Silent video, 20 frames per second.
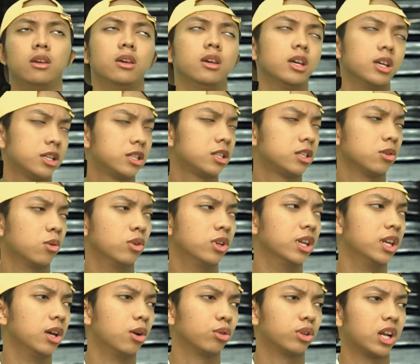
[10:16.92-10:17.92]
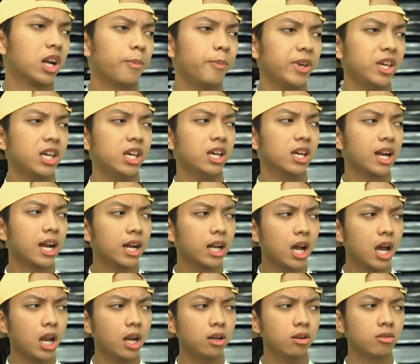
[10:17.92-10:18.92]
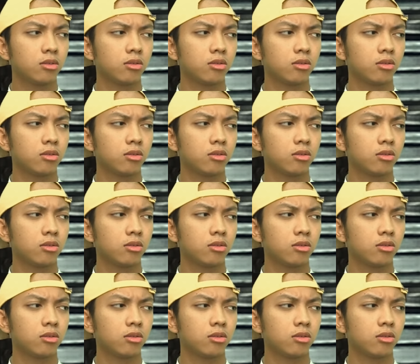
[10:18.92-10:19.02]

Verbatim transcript: yes gue jadi ikutan kepikiran kan